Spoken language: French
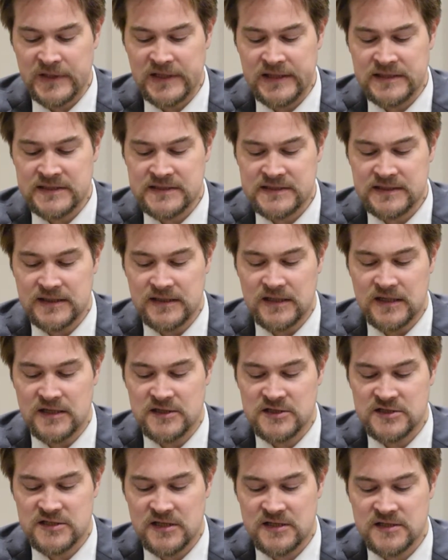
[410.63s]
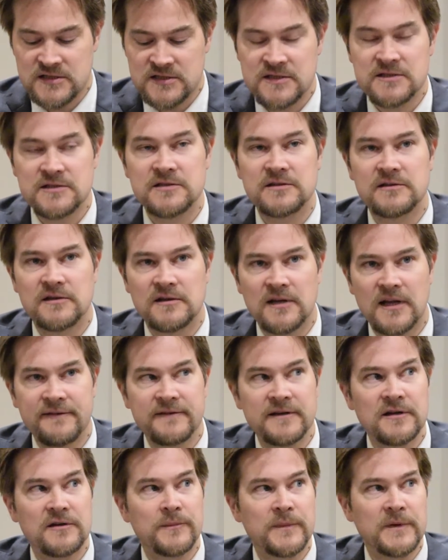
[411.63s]
prise en charge de
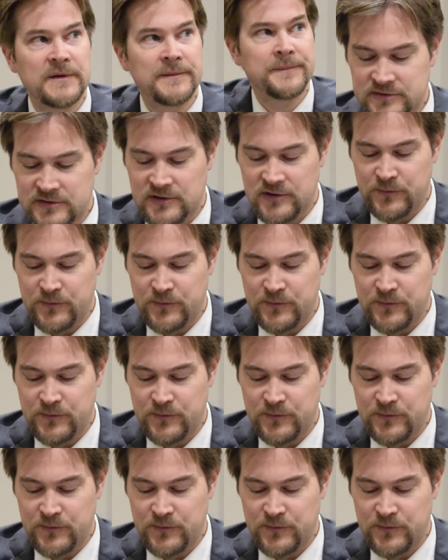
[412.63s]
l'environnement.